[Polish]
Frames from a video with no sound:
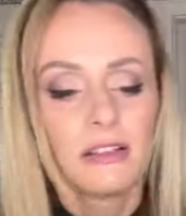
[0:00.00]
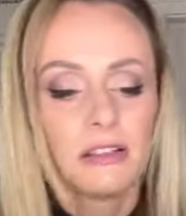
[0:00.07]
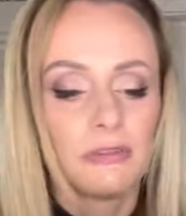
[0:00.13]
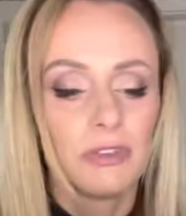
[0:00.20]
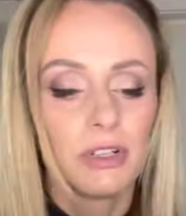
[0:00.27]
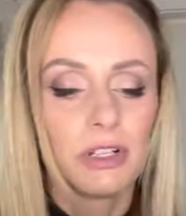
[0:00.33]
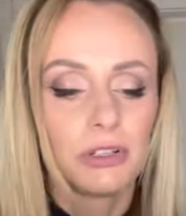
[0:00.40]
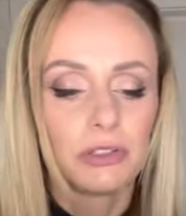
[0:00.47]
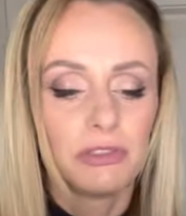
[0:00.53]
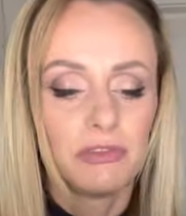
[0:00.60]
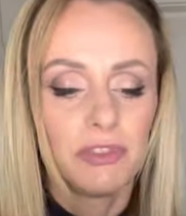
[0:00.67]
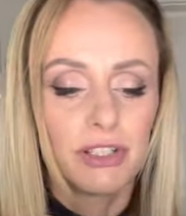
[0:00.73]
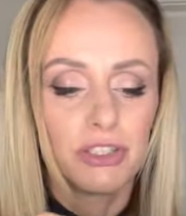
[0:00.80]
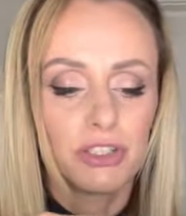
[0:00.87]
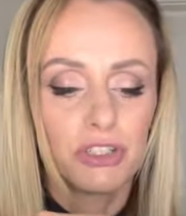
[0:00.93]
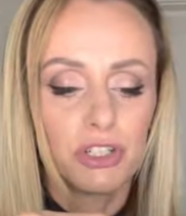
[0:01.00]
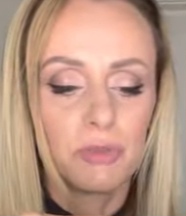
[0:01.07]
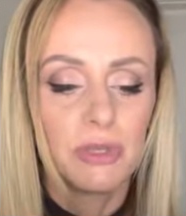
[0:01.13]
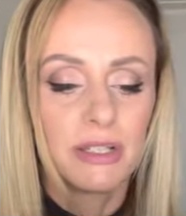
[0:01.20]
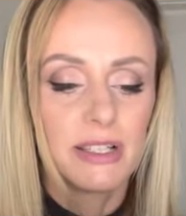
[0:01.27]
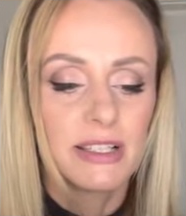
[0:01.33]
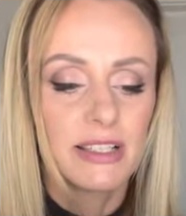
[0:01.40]
wilgotny wacik,
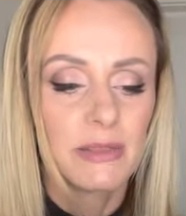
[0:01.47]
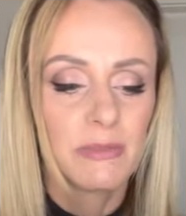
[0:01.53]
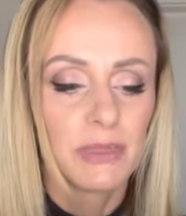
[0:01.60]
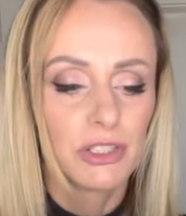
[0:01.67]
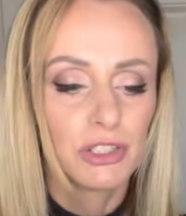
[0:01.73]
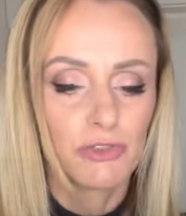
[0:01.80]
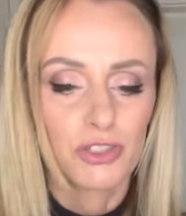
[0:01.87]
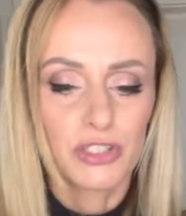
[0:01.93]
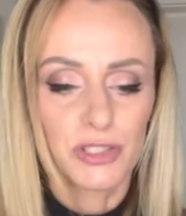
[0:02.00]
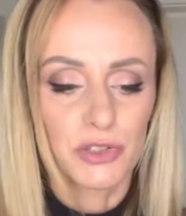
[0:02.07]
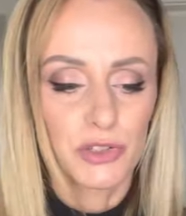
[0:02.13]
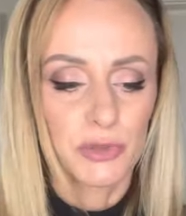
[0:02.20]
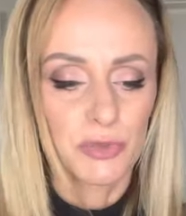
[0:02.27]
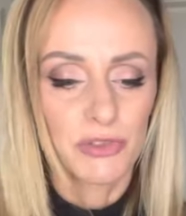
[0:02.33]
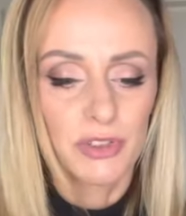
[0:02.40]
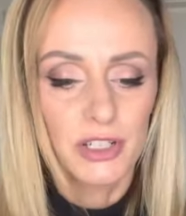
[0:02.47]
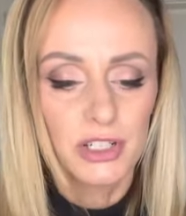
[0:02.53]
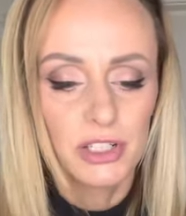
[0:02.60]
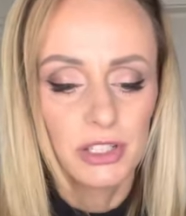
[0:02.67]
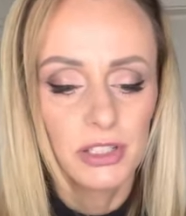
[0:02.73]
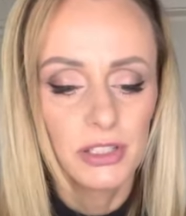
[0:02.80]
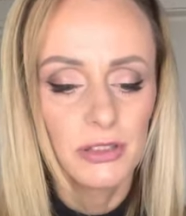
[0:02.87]
żeby zmyć wszystko z
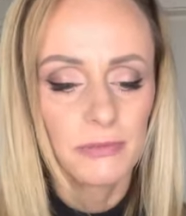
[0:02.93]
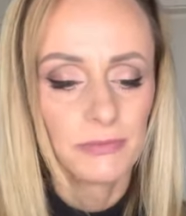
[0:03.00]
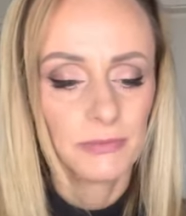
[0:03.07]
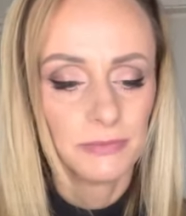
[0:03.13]
powierzchni.